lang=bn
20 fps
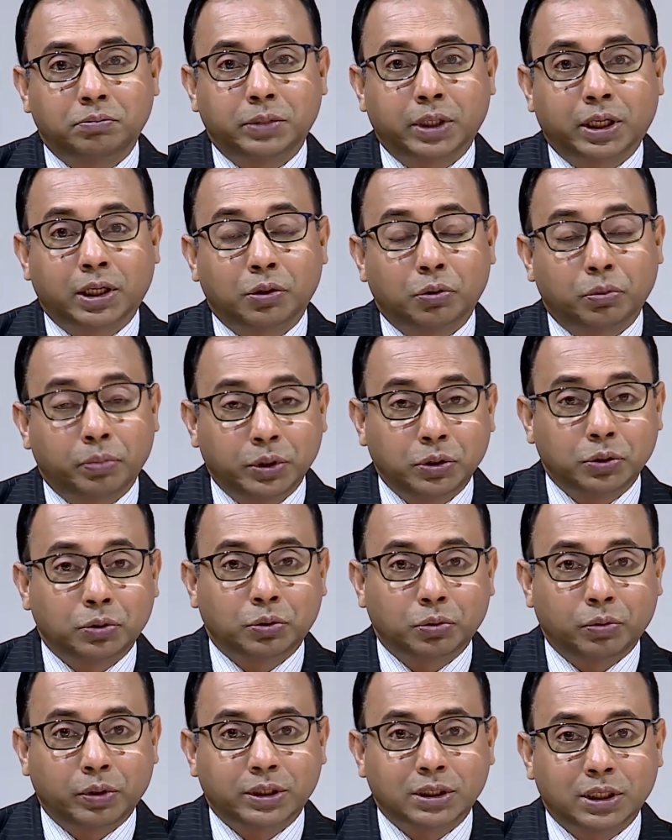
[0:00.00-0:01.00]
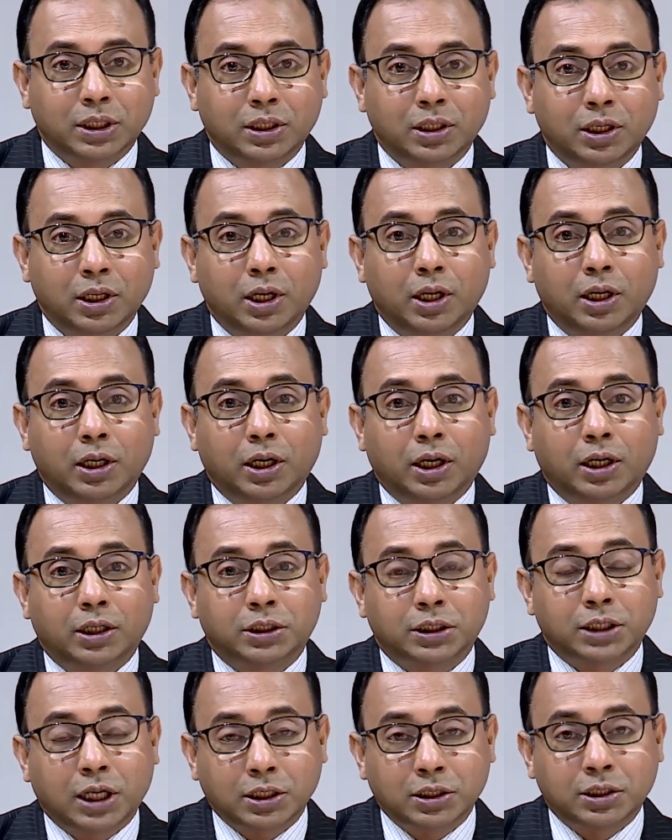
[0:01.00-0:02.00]
এখানে অভিযুক্ত হয়েছেন
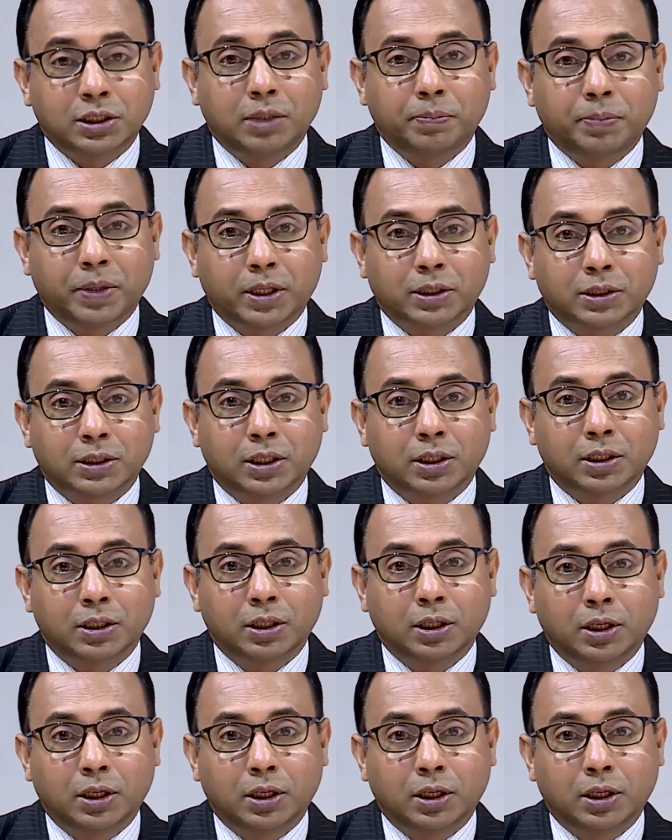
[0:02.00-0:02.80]
শাস্তি পেয়েছেন